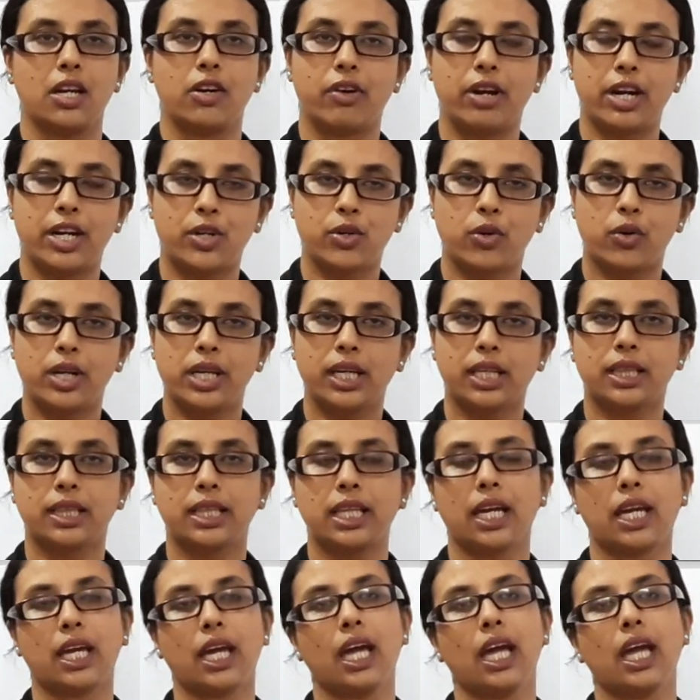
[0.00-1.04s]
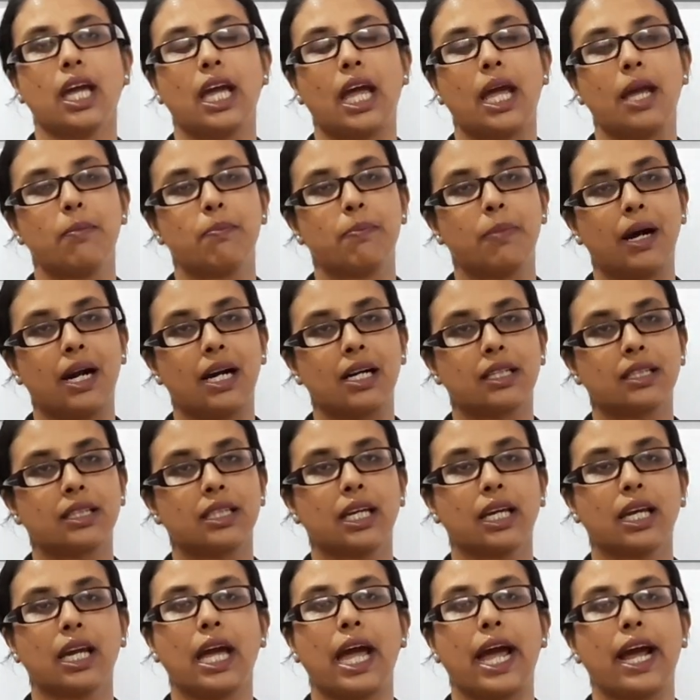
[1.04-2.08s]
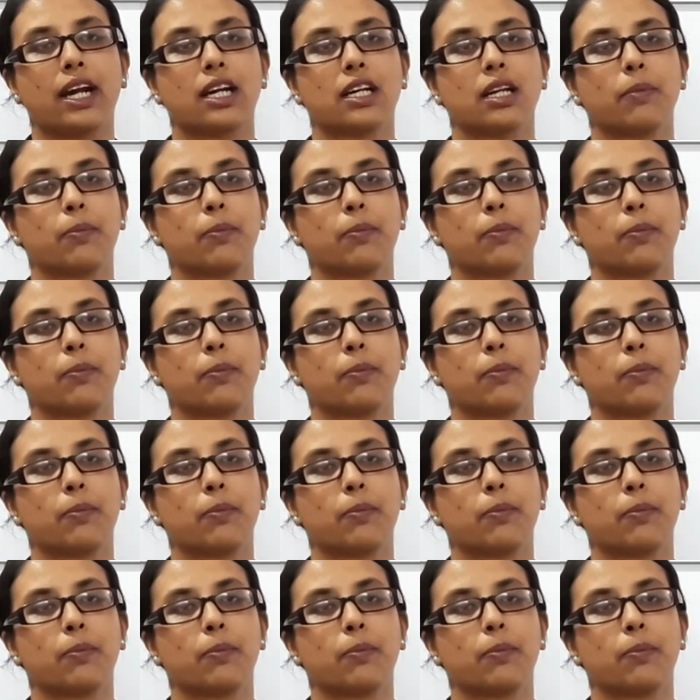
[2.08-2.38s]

রেটোরিক থেকে এই পার্ট থেকে একটা